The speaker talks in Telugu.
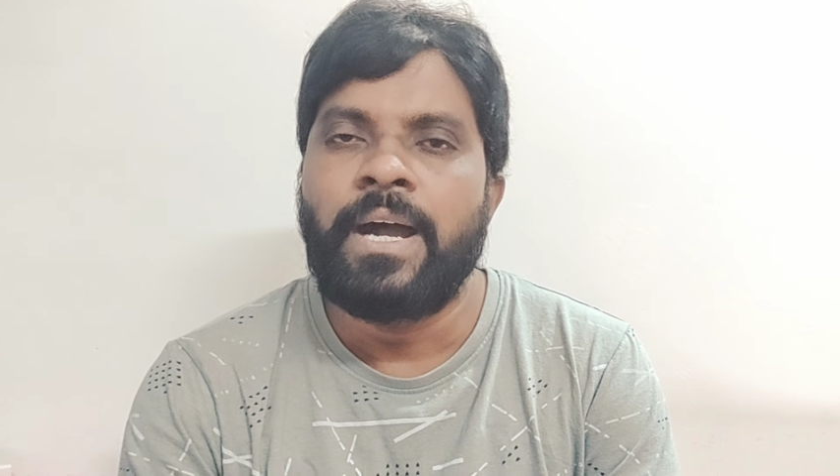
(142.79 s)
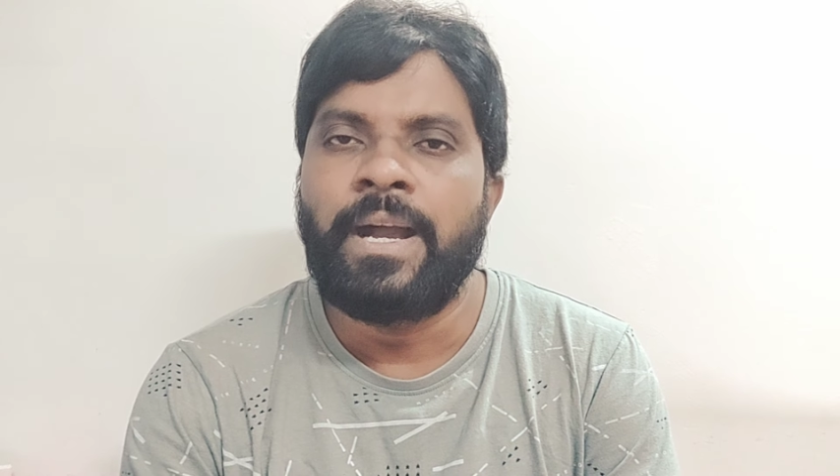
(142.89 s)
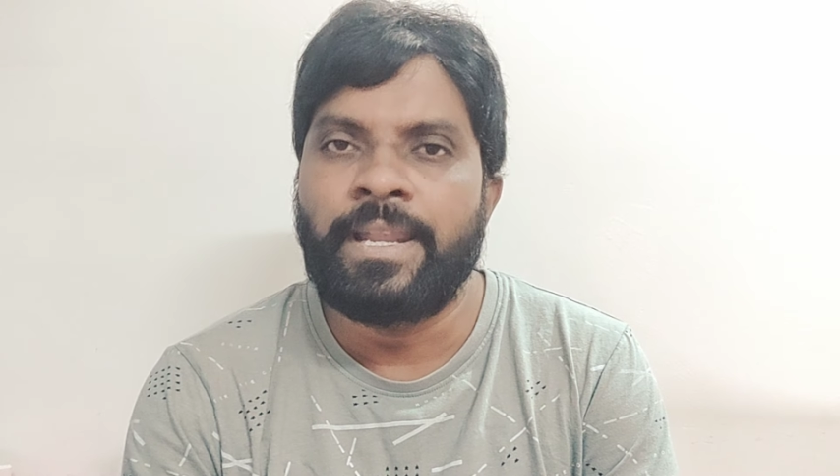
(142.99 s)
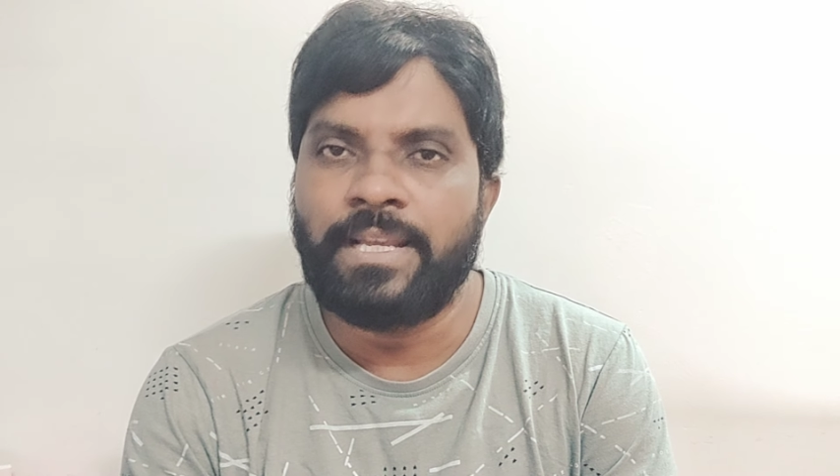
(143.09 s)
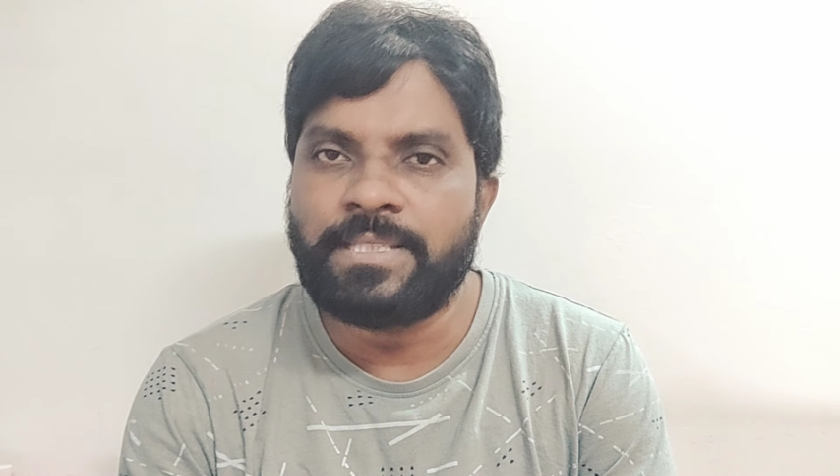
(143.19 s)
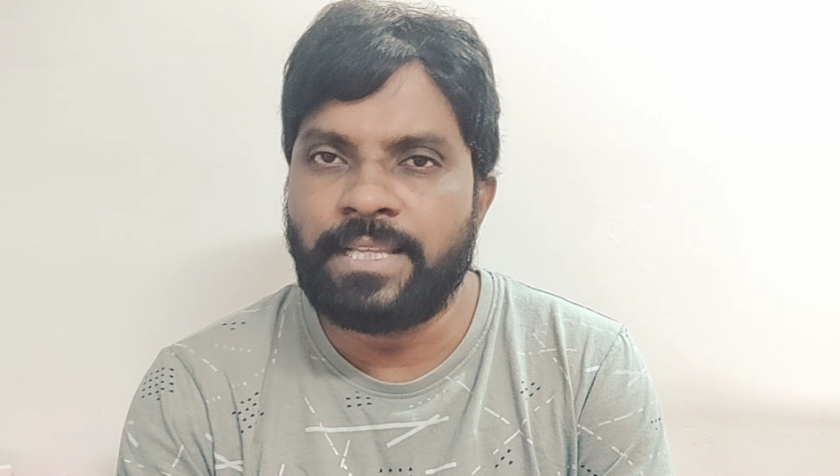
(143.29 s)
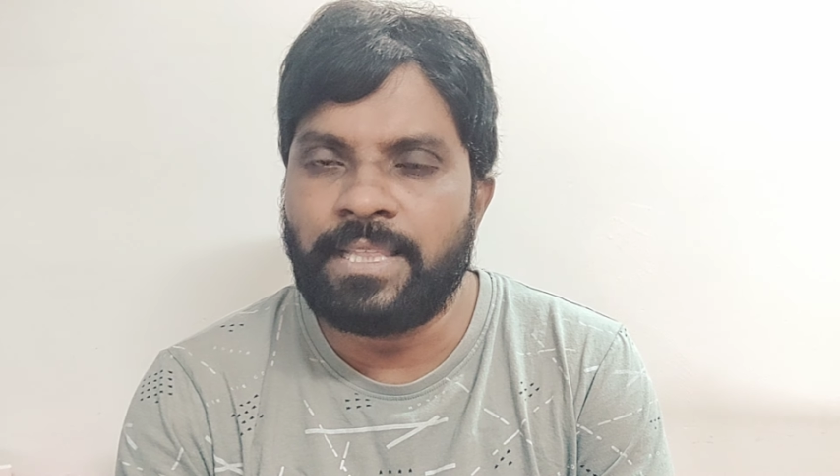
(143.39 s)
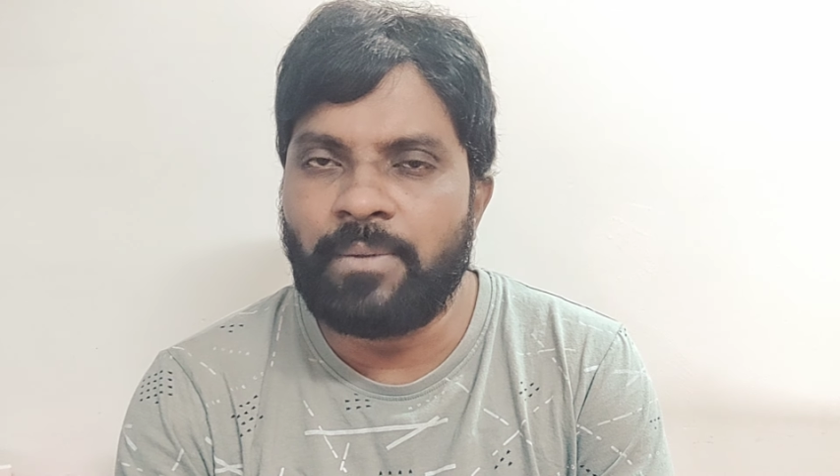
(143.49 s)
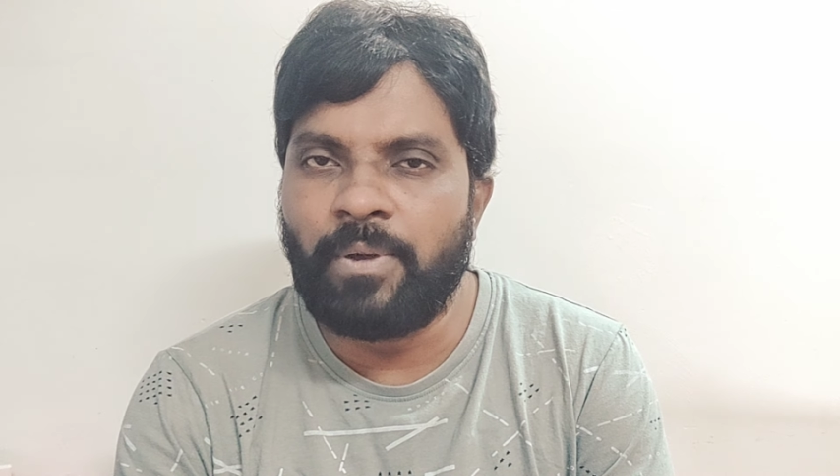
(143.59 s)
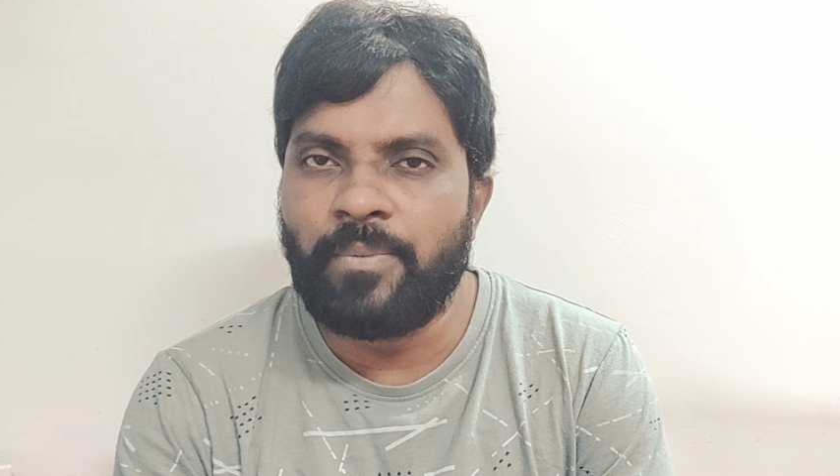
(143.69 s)
ఆయన
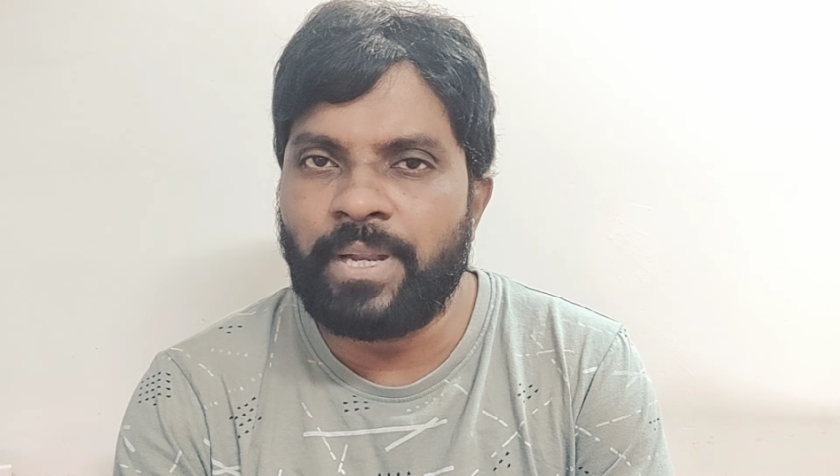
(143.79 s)
చంద్రబాబు